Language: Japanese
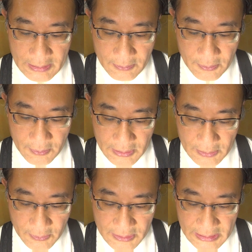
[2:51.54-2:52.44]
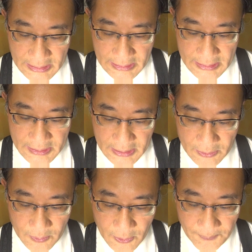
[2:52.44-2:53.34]
でこの2号線なんですけ
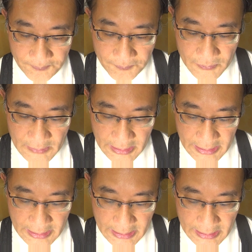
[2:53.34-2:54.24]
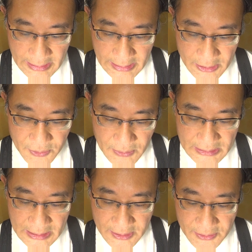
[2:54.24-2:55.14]
れども、えー、昭
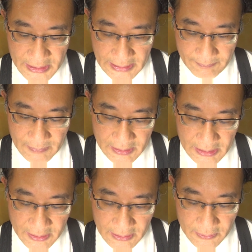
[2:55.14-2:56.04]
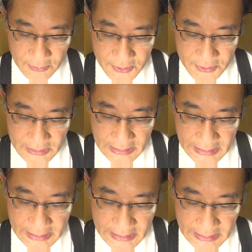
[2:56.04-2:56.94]
和32年
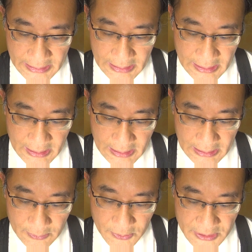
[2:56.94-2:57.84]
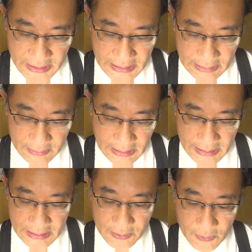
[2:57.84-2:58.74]
1957年に、え都市計画
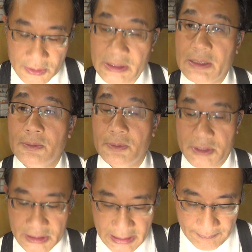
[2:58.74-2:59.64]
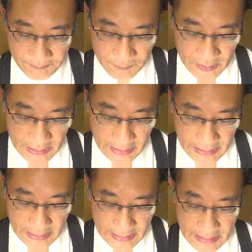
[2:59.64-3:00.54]
第2号線として、
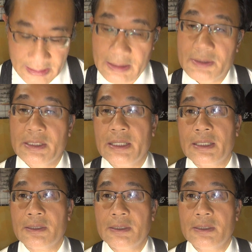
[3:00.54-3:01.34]
えー、建設計画